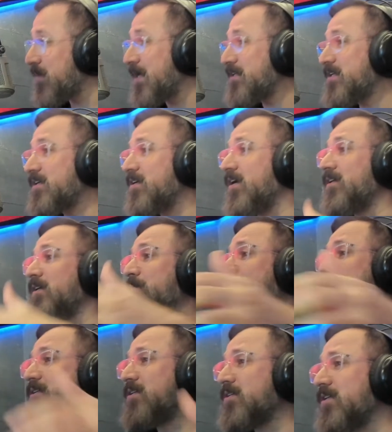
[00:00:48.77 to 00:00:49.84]
belki
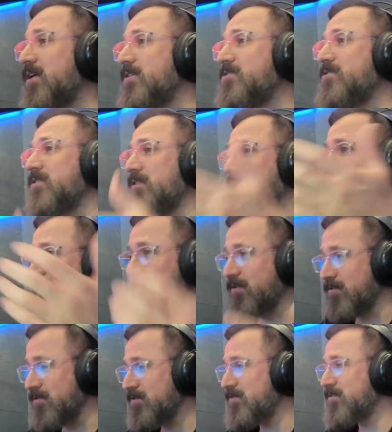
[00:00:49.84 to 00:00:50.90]
kalabalıklar içinde
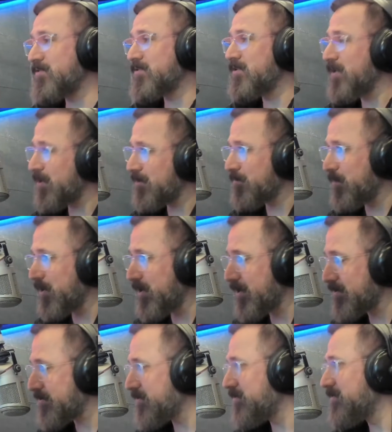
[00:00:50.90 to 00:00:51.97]
yalnız ki en
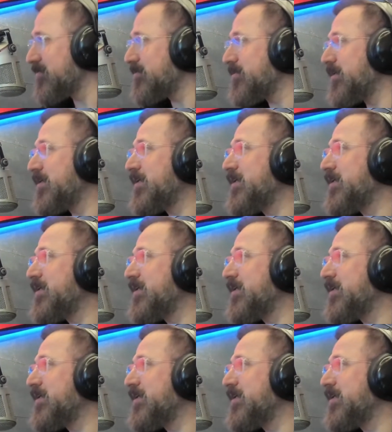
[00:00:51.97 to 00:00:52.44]
belasıdır.